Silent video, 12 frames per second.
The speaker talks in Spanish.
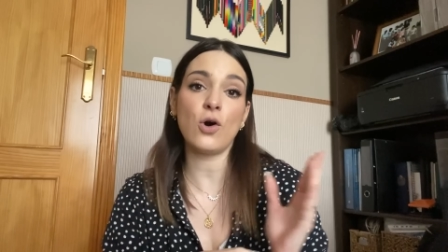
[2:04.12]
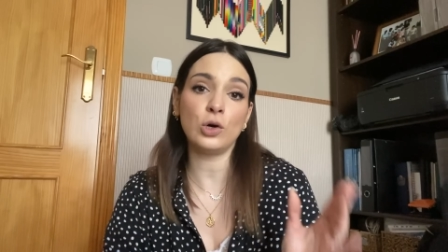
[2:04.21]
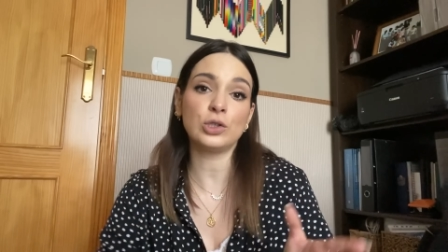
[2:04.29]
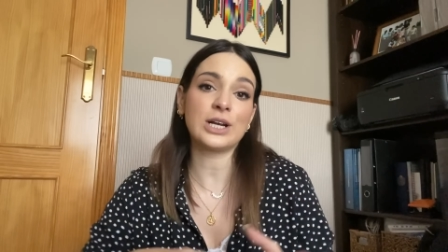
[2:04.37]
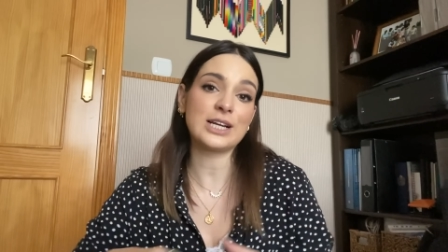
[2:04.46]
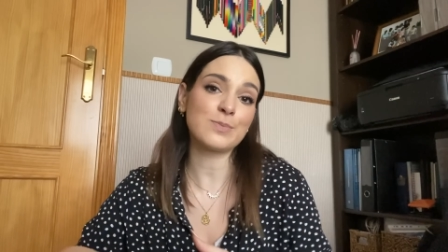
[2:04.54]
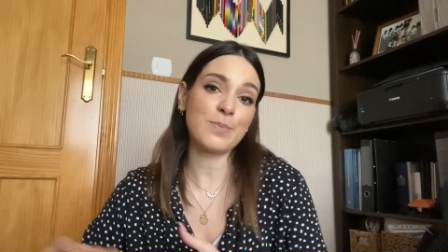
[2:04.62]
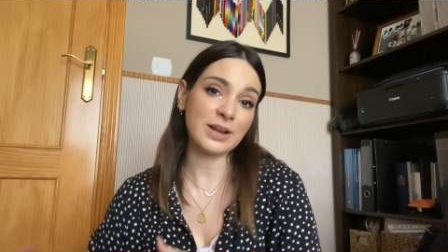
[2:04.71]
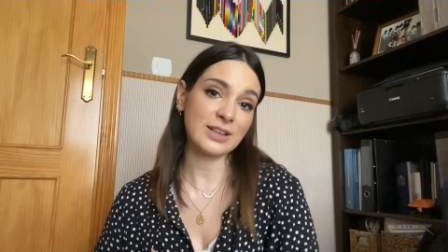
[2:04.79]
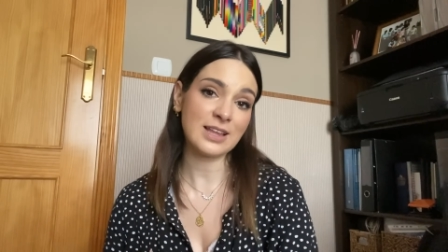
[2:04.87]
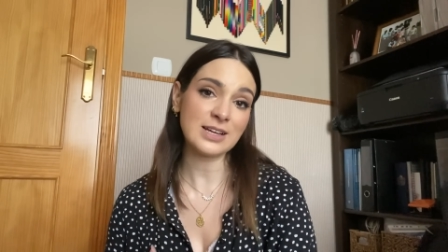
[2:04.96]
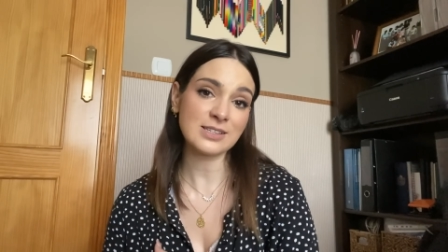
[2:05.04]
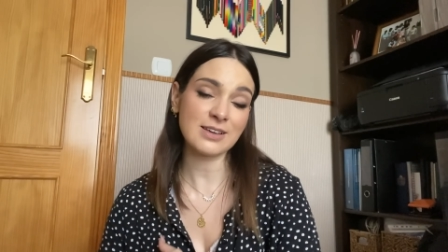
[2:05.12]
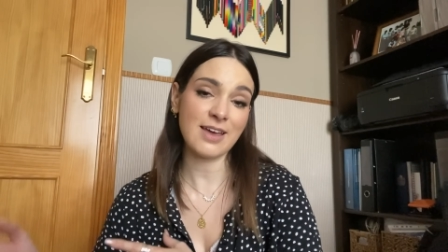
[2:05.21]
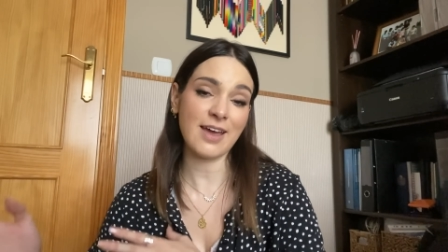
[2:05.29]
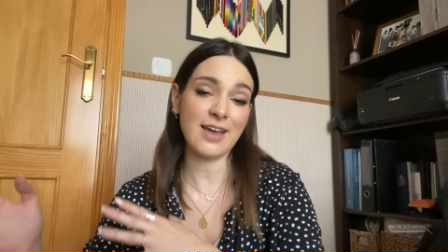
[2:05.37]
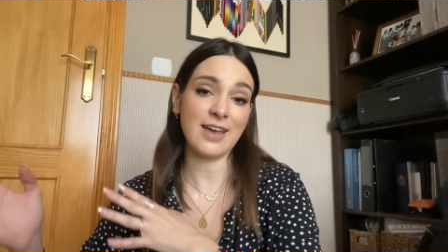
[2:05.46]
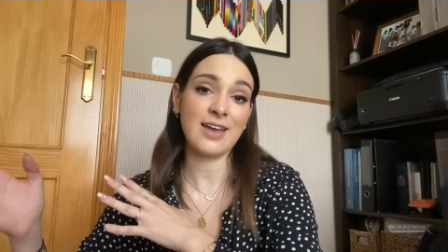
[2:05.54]
otras prendas
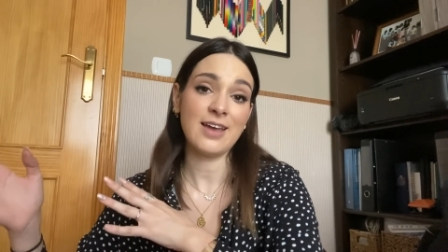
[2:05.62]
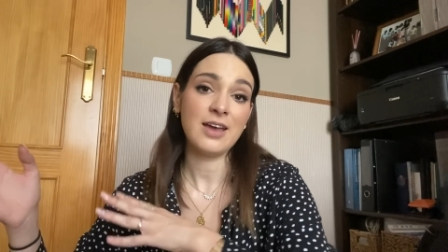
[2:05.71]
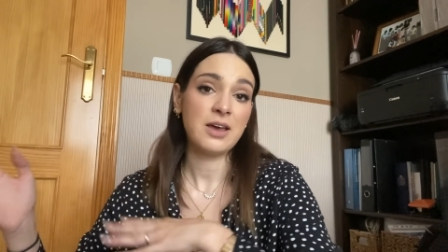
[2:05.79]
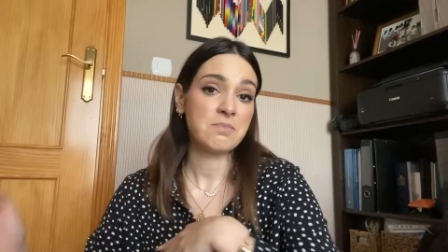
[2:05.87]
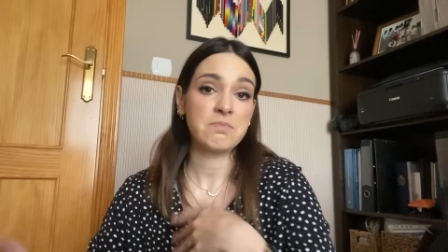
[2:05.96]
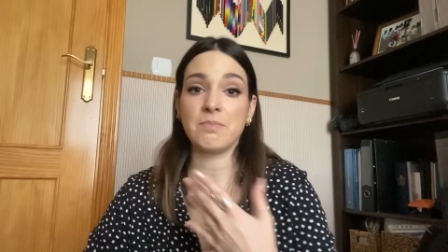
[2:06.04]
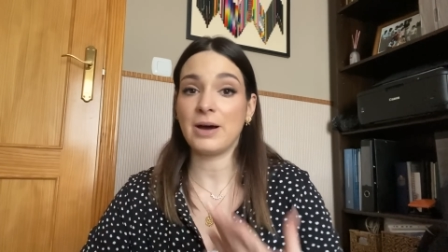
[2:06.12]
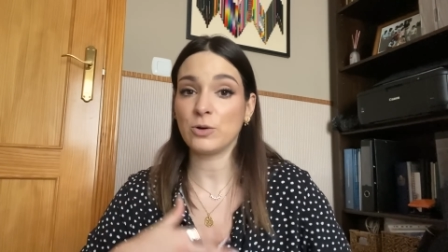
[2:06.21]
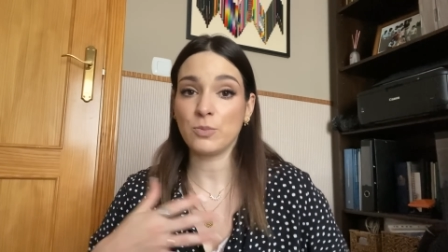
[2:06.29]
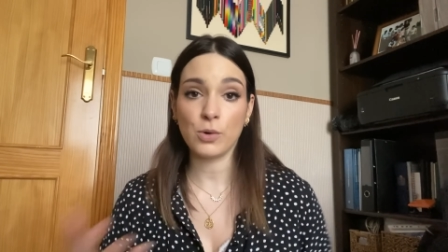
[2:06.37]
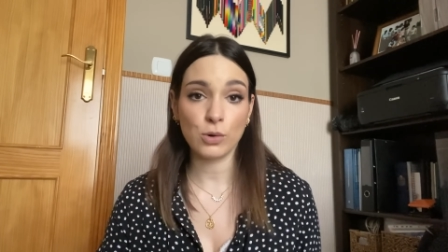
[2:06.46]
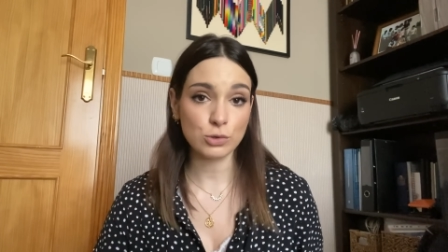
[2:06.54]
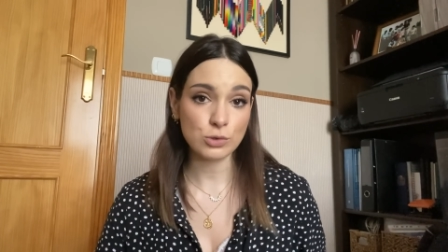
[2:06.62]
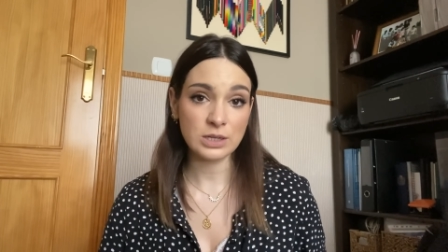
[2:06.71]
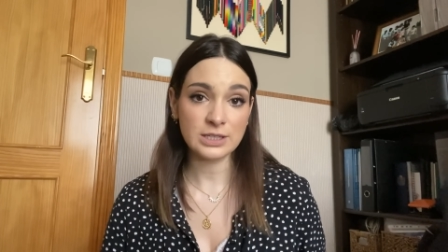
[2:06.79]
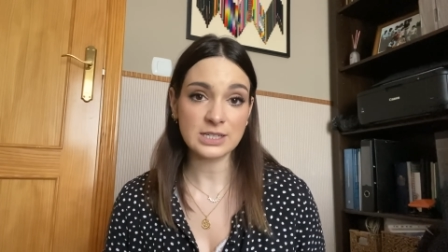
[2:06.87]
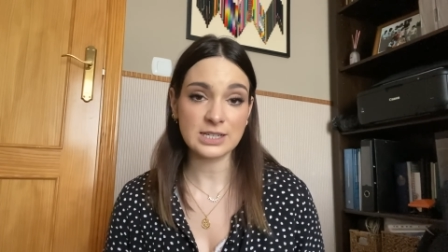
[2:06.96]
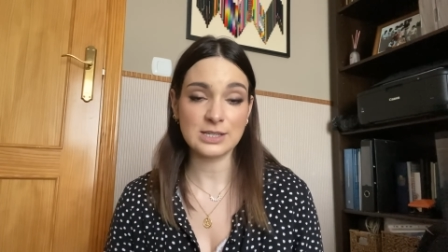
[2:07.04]
que van un poco
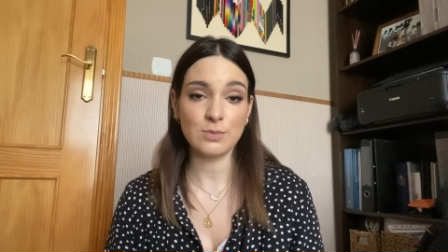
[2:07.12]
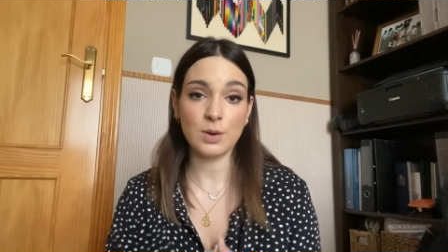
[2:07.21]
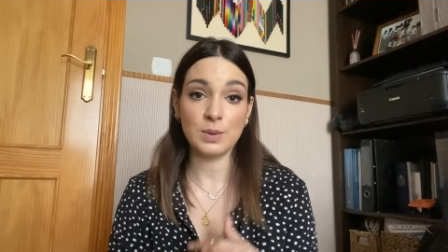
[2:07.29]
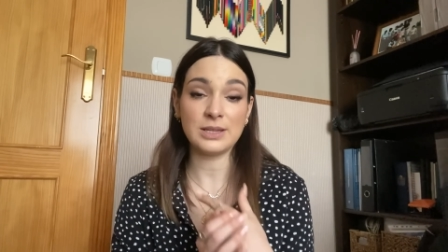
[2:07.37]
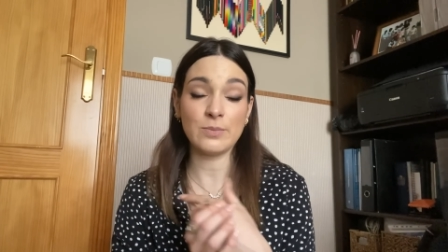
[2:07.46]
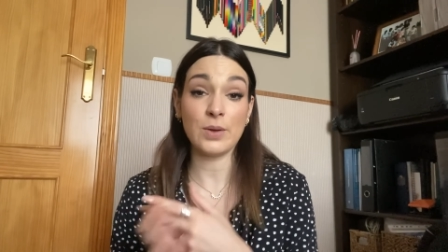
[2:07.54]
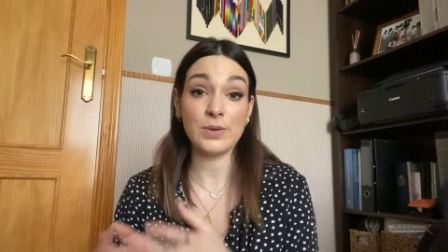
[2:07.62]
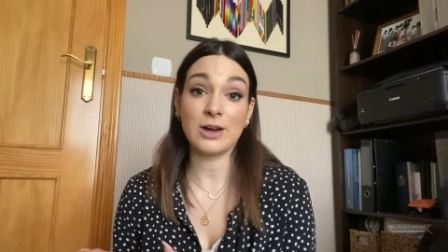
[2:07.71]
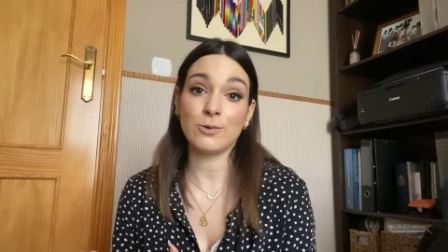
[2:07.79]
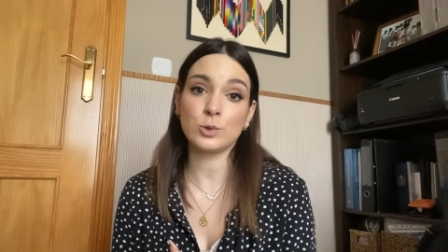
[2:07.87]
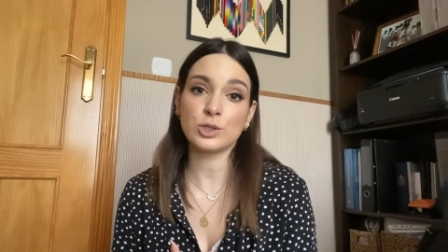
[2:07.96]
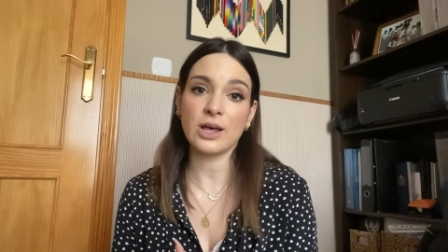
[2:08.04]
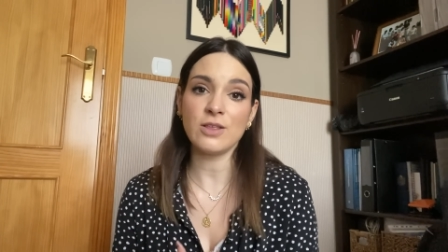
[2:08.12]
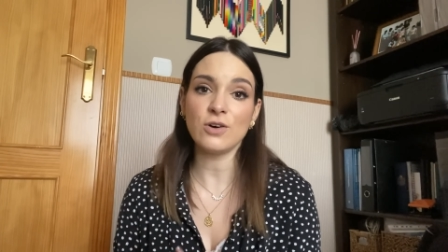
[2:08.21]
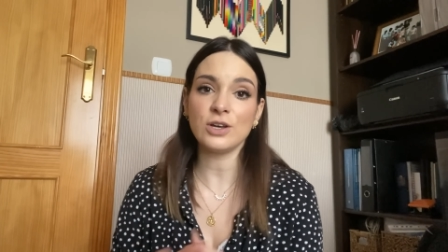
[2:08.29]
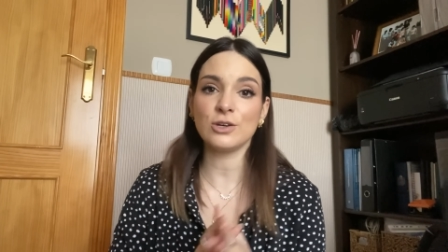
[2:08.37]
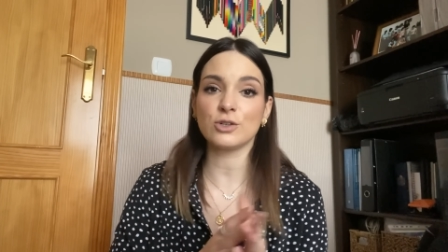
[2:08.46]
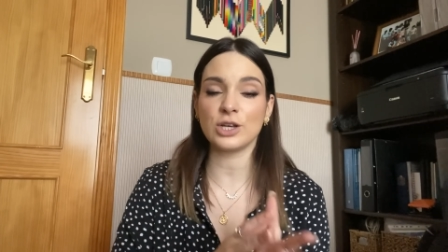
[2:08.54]
sueltas que simplemente me habían gustado
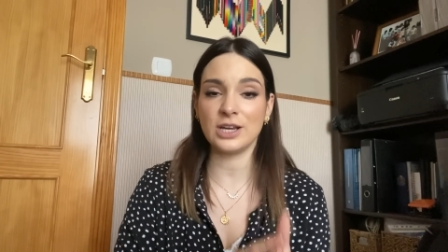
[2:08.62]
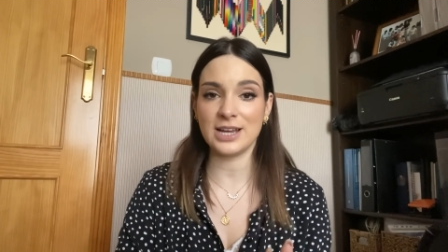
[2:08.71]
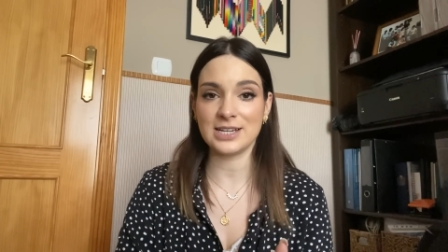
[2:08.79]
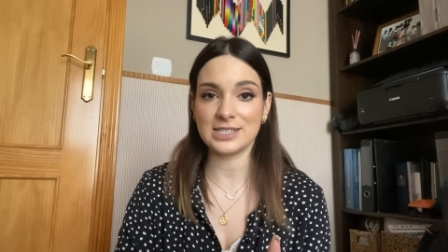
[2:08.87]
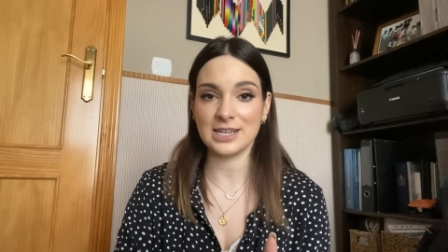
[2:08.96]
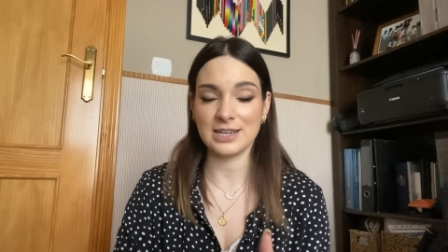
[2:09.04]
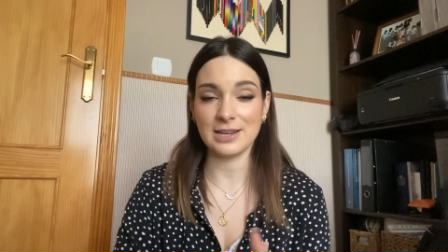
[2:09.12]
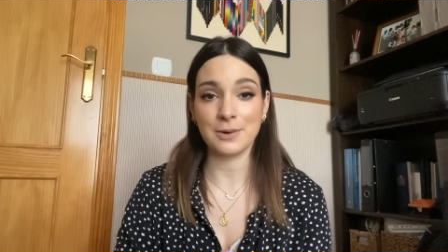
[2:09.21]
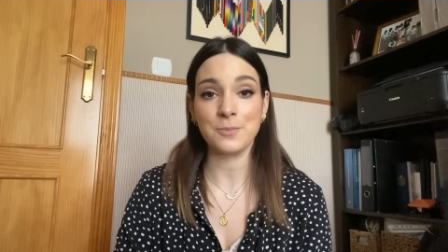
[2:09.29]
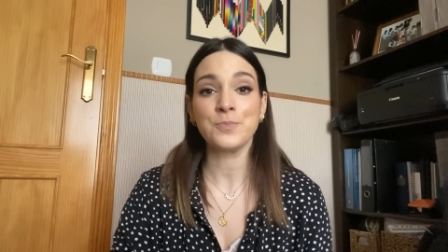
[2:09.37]
y os quería enseñar.